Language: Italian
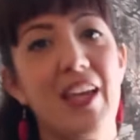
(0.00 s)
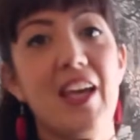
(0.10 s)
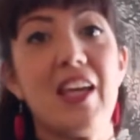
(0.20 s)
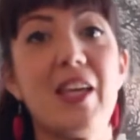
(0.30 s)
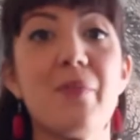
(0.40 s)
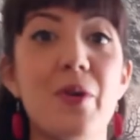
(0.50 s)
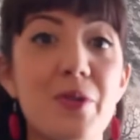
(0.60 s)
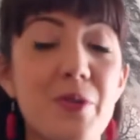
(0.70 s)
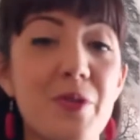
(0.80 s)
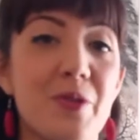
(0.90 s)
I
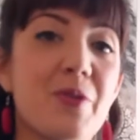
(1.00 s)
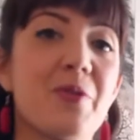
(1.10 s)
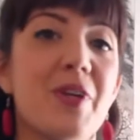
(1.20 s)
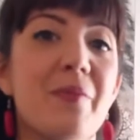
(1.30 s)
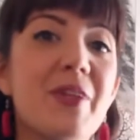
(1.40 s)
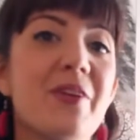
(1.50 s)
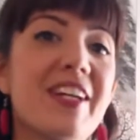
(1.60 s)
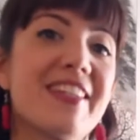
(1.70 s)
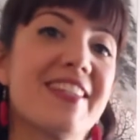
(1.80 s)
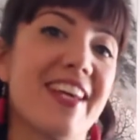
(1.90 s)
Mosu sono una
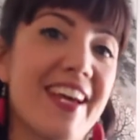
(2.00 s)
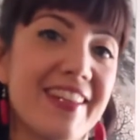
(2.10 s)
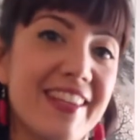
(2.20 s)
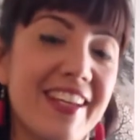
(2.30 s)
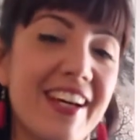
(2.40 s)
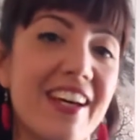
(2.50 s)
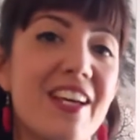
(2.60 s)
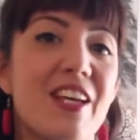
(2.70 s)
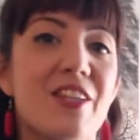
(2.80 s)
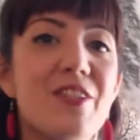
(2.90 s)
minoranza etnica
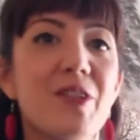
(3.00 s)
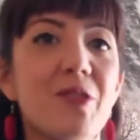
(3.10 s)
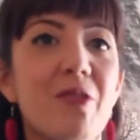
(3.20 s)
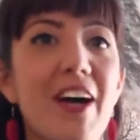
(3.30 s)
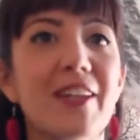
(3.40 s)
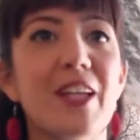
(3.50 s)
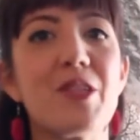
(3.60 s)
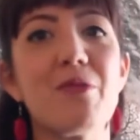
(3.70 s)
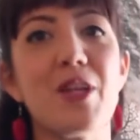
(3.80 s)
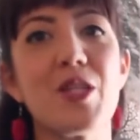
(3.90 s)
situata
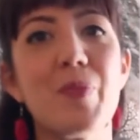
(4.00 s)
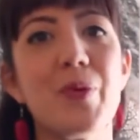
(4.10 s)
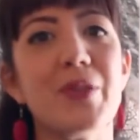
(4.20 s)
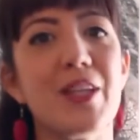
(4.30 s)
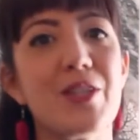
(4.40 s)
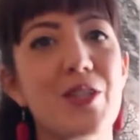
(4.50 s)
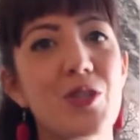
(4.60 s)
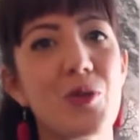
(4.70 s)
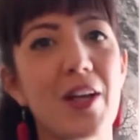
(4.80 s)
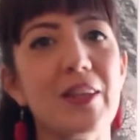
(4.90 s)
sulla sponda
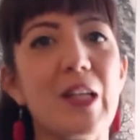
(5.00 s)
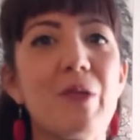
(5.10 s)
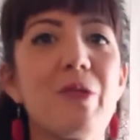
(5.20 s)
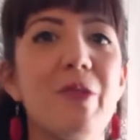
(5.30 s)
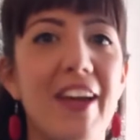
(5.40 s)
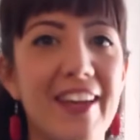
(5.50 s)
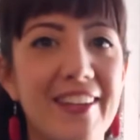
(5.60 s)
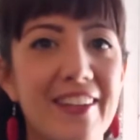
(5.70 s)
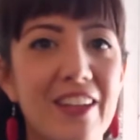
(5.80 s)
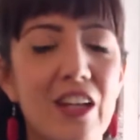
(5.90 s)
Sichuan di Luku
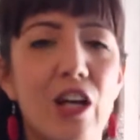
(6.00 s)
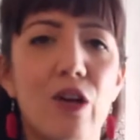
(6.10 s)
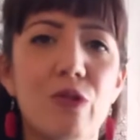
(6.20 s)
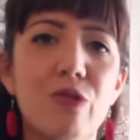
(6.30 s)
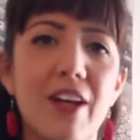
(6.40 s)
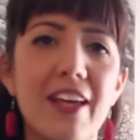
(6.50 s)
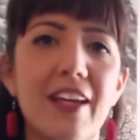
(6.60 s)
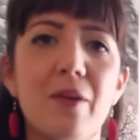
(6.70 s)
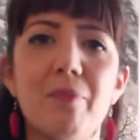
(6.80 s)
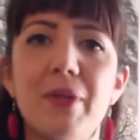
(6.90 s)
Lake. Luku
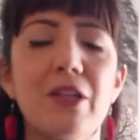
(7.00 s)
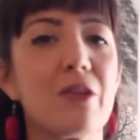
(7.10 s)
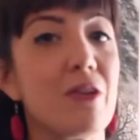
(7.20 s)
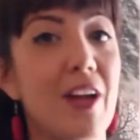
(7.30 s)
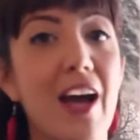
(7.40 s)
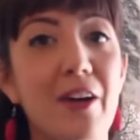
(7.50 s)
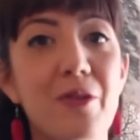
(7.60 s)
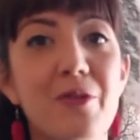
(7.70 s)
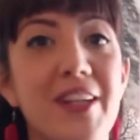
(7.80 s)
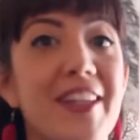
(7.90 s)
Lake è un piccolo lago,
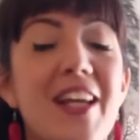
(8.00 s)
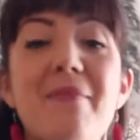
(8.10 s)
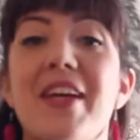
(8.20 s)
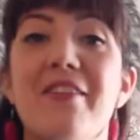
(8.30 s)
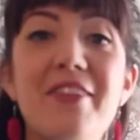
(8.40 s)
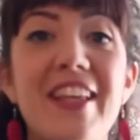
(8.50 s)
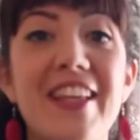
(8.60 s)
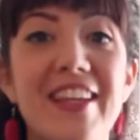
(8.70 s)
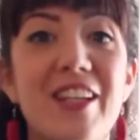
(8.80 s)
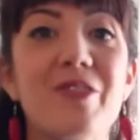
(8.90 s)
una delle
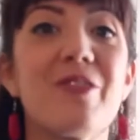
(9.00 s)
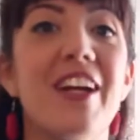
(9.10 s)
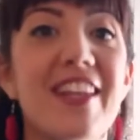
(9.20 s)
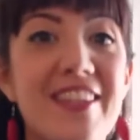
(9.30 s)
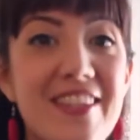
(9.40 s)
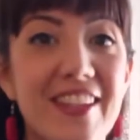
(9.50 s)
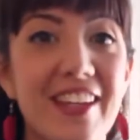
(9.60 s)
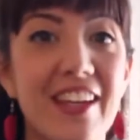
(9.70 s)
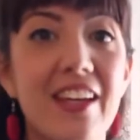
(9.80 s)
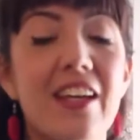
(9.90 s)
meraviglie
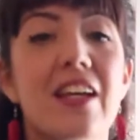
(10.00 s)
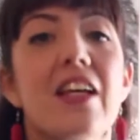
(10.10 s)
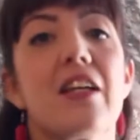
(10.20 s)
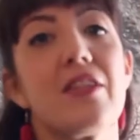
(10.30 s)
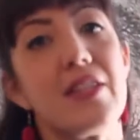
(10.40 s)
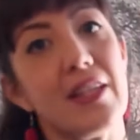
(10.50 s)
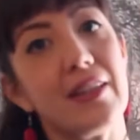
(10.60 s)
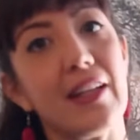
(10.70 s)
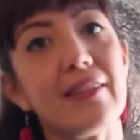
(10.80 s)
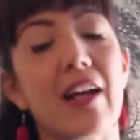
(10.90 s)
naturalistiche,
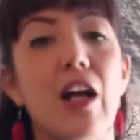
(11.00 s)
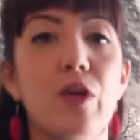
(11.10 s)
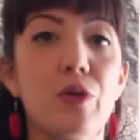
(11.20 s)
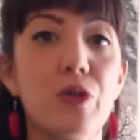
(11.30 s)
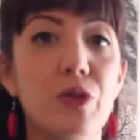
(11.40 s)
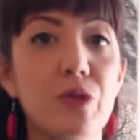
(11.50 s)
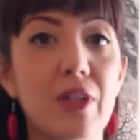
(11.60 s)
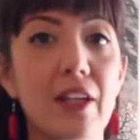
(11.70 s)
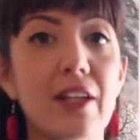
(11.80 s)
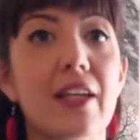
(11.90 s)
sita tra lo
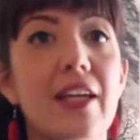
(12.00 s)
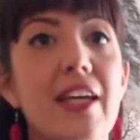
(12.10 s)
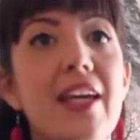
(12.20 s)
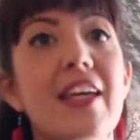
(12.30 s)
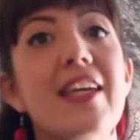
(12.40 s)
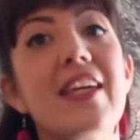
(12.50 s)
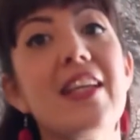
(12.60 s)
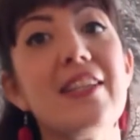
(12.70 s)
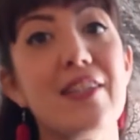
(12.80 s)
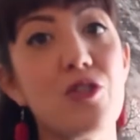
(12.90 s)
Yunnan e
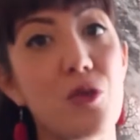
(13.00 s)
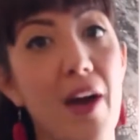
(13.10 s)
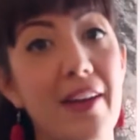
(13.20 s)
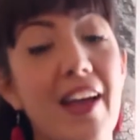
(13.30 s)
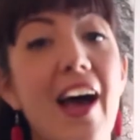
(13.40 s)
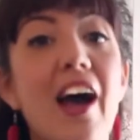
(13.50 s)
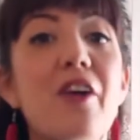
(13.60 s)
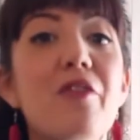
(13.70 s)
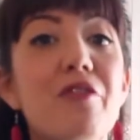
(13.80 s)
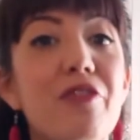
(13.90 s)
il Sichuan,
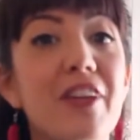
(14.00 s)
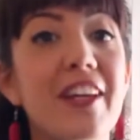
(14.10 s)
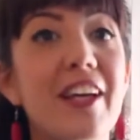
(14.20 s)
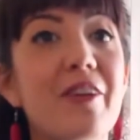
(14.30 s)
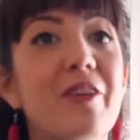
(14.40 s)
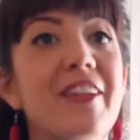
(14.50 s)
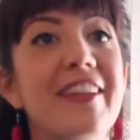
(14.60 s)
a confine con il